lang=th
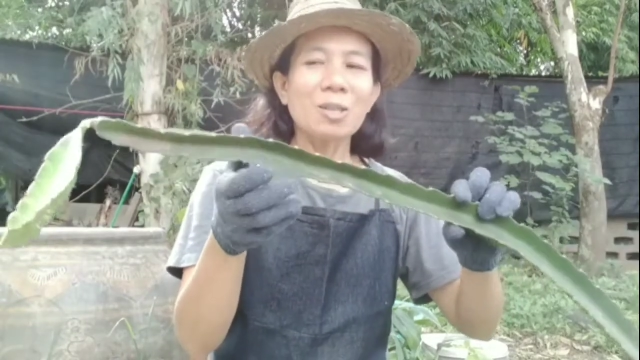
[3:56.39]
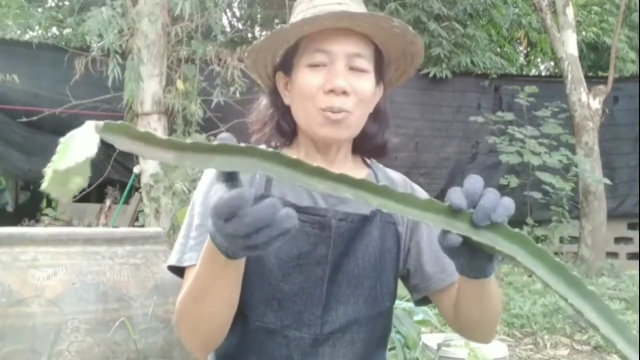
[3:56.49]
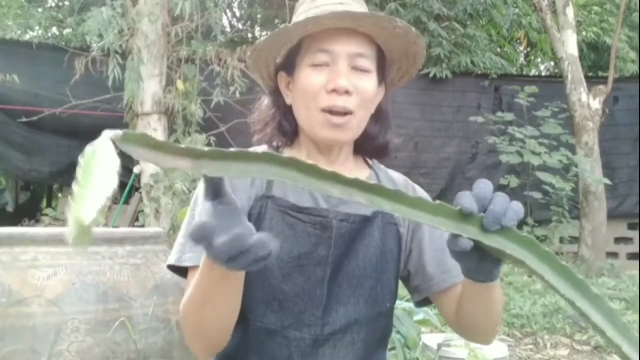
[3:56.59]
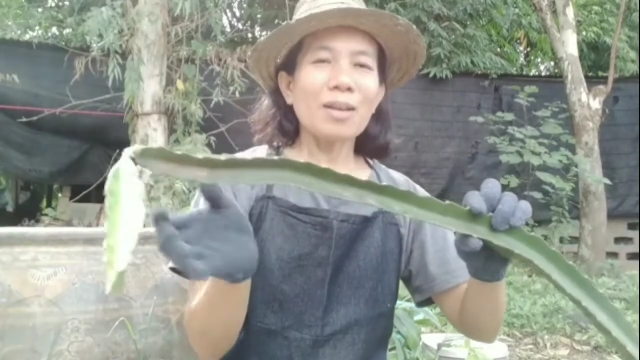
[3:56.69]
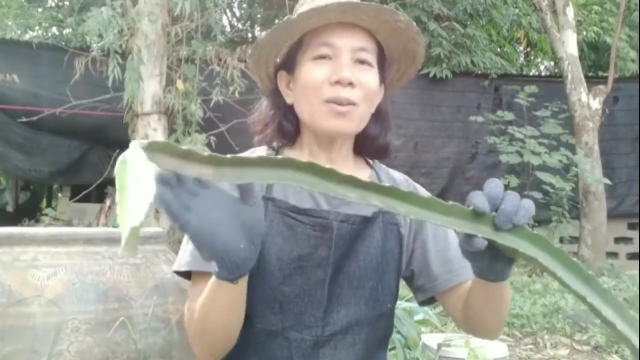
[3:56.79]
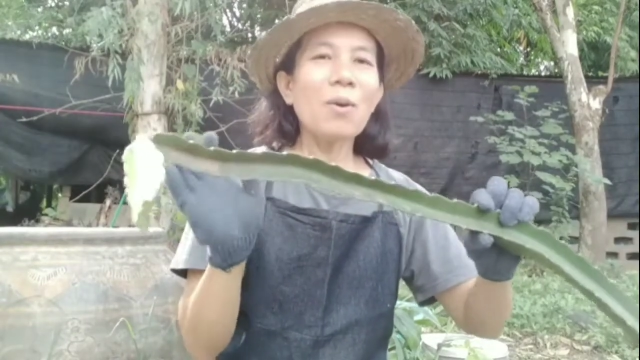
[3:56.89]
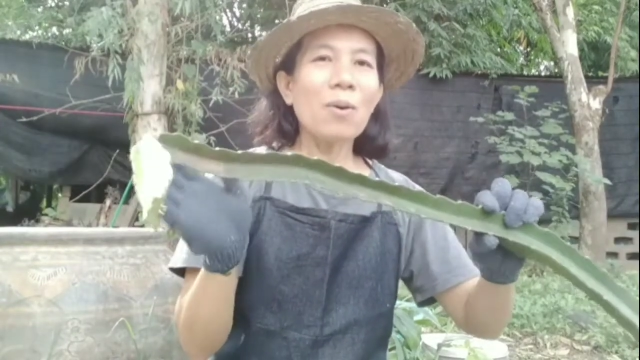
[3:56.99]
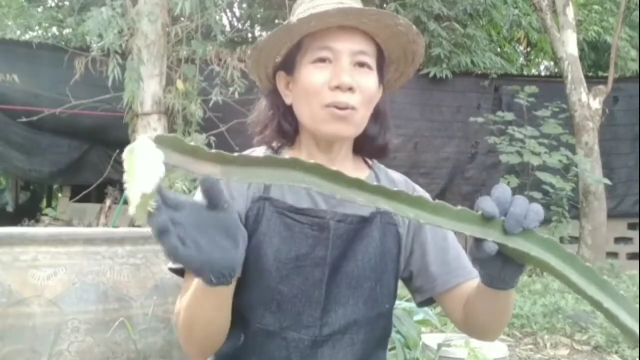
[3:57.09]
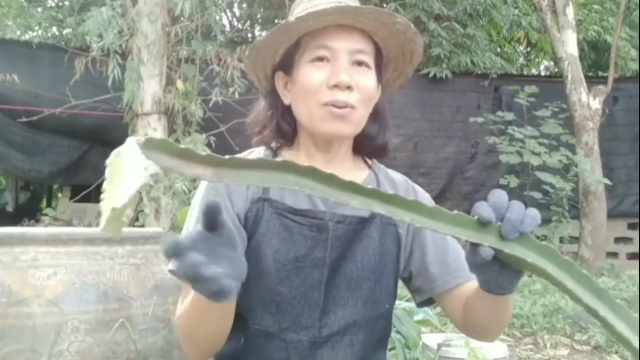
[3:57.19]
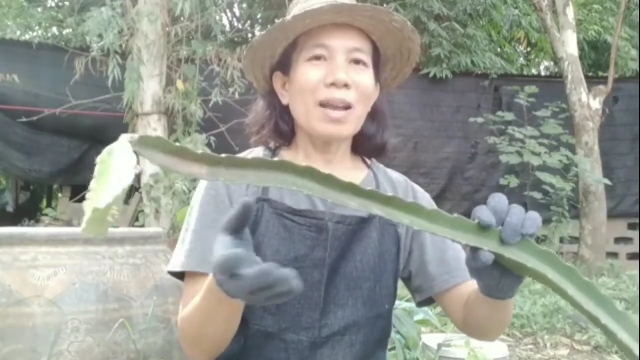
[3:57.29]
สวนโค
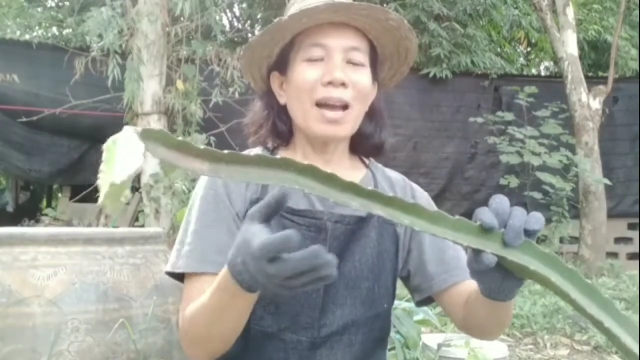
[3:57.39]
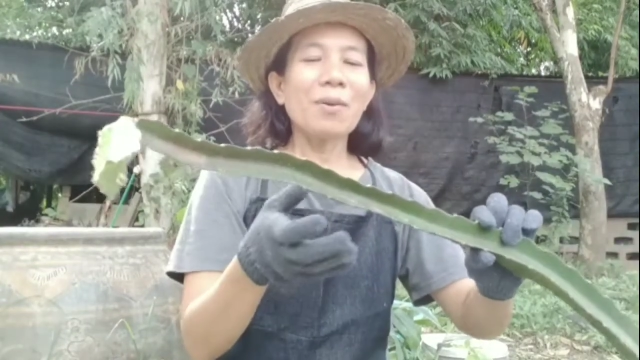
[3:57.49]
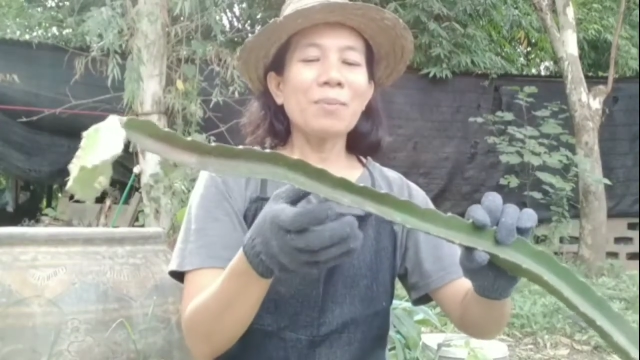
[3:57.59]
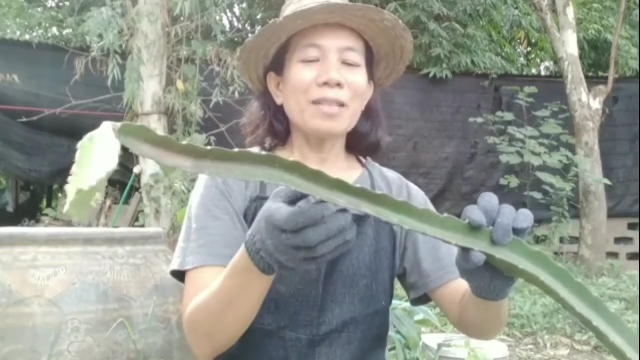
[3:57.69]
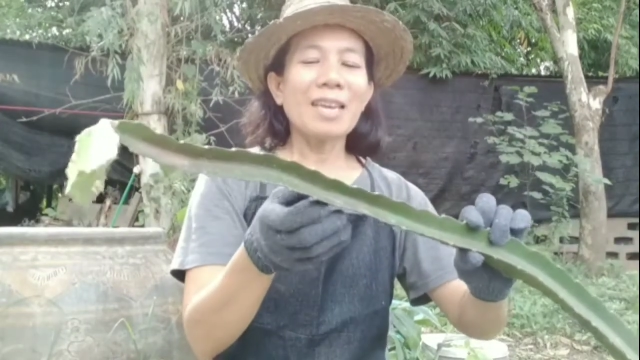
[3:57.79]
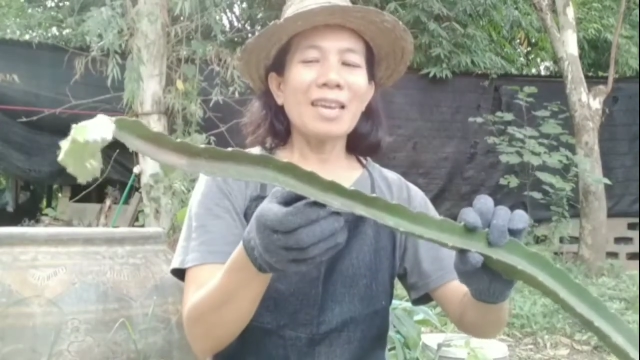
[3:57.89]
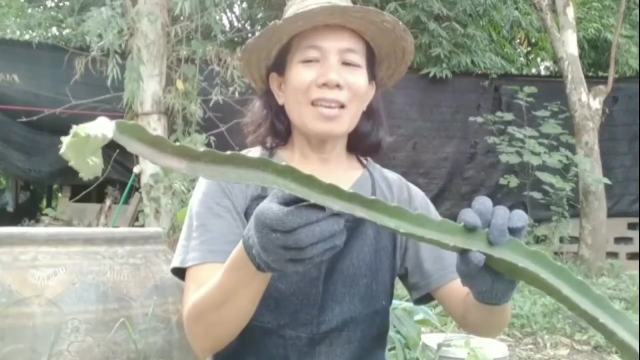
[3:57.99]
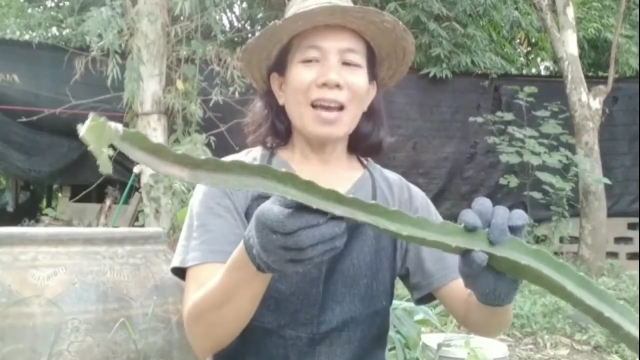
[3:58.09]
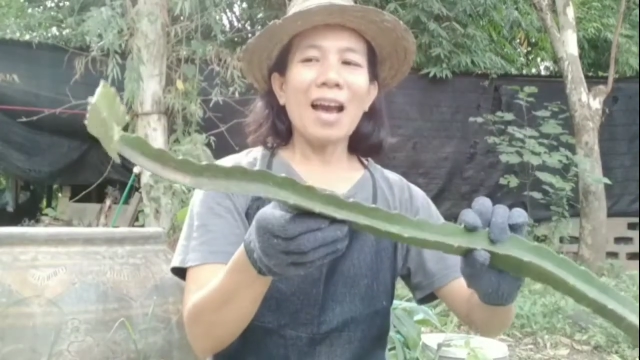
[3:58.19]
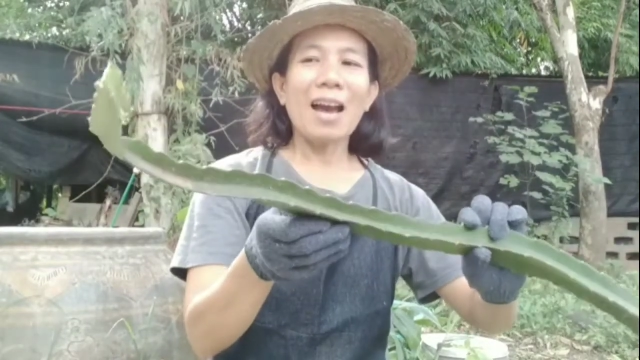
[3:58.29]
กหนองนาของพี่ตี
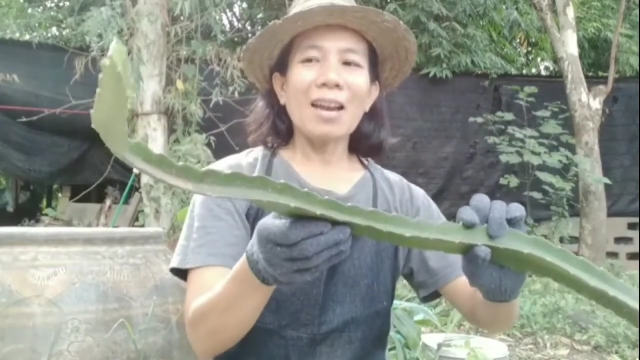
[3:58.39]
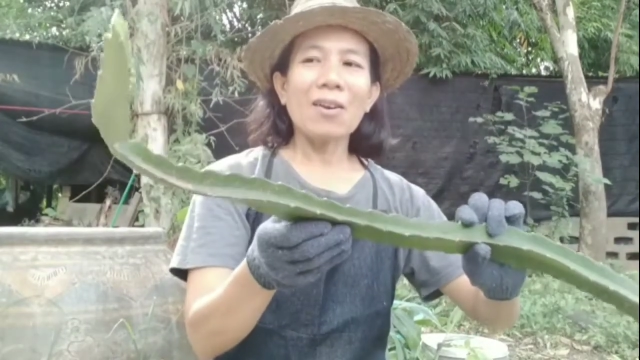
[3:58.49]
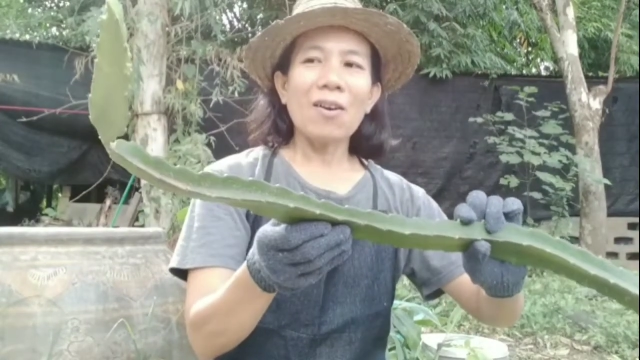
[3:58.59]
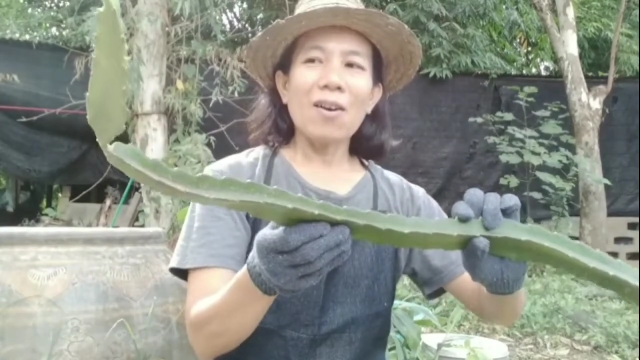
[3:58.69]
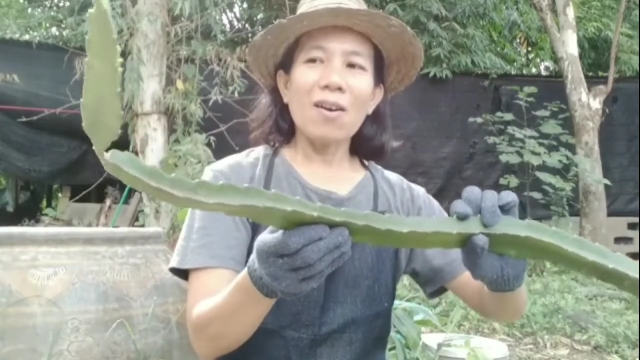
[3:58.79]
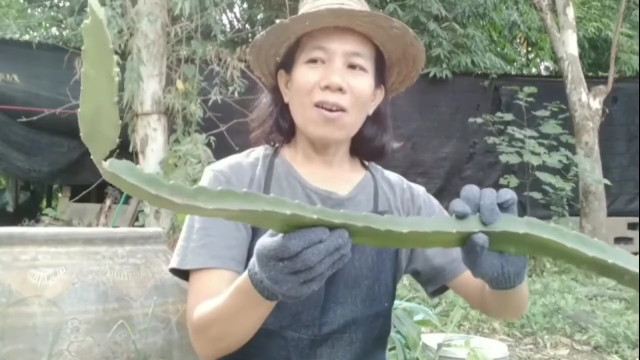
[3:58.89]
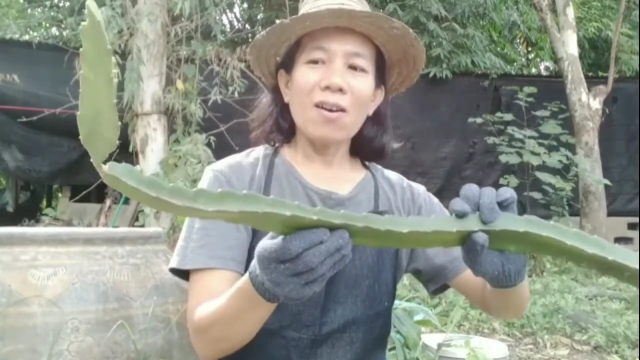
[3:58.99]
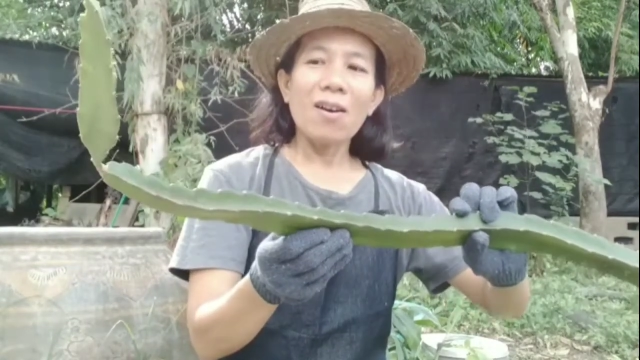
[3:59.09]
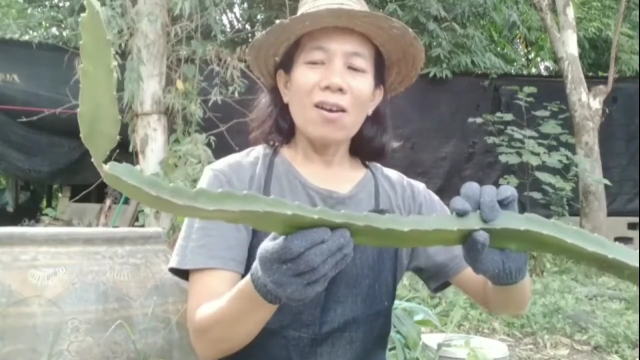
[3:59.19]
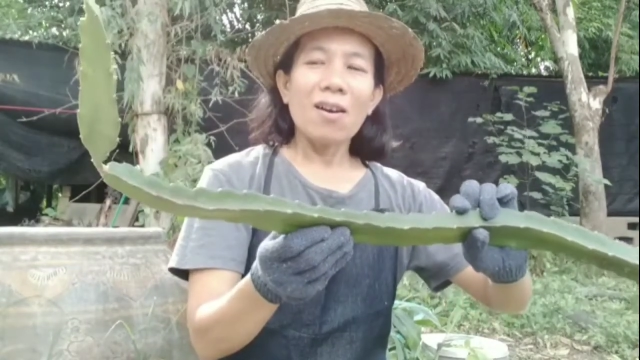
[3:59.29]
นะคะ แล้วก็
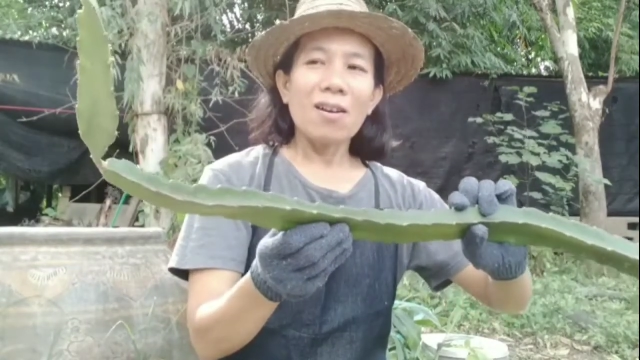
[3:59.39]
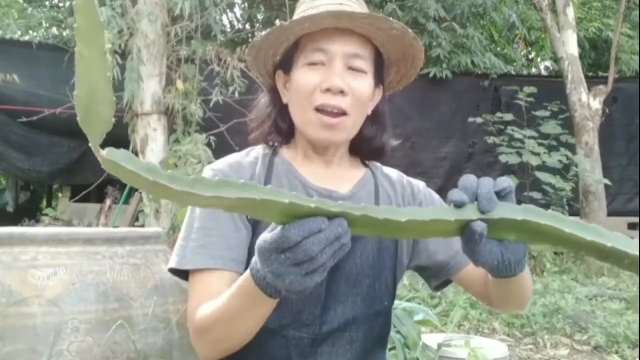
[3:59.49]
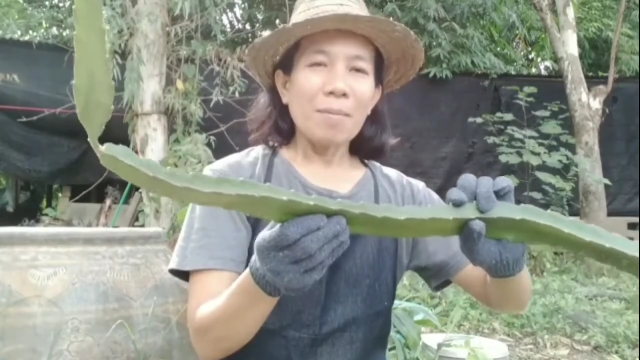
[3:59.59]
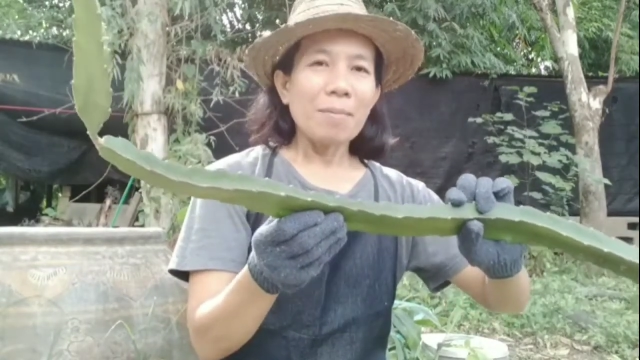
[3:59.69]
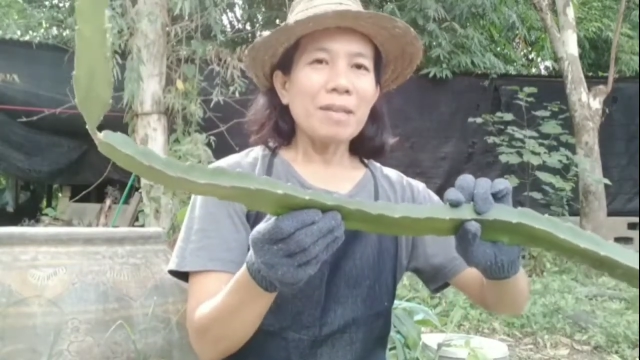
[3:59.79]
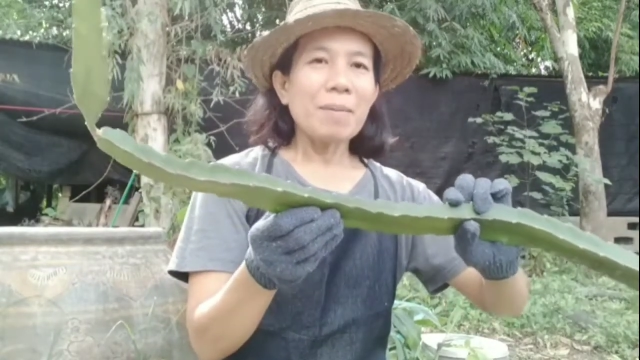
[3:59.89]
ทำให้พี่